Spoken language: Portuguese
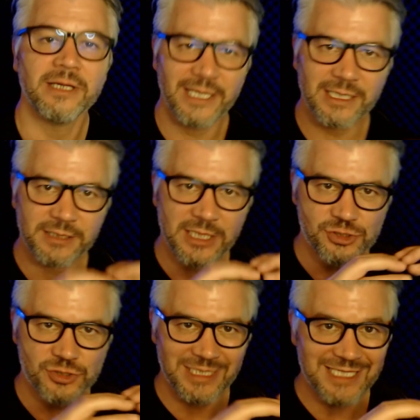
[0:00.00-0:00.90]
Ele
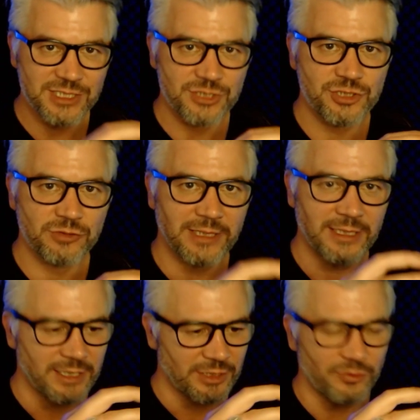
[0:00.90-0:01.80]
decidiu né,
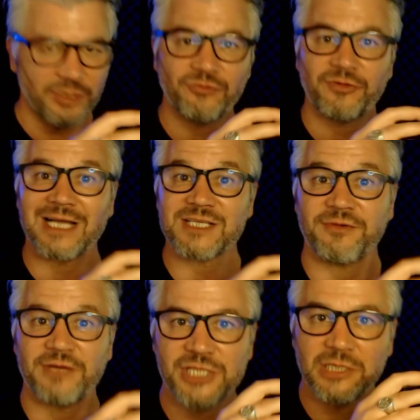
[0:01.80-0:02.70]
que o rito ficasse
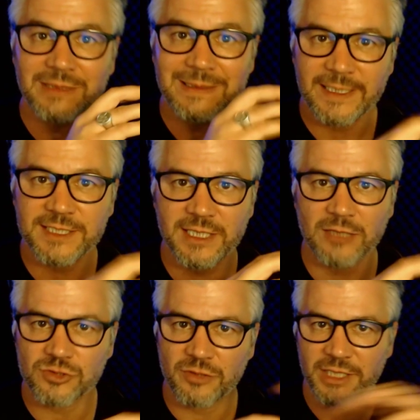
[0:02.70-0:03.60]
fechado em 3
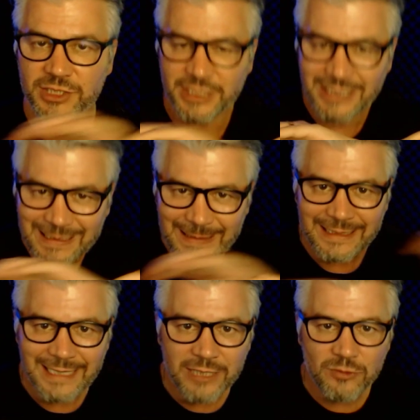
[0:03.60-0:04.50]
graus somente e
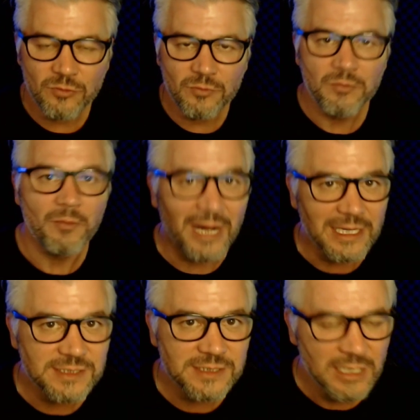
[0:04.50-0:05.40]
nenhum mais.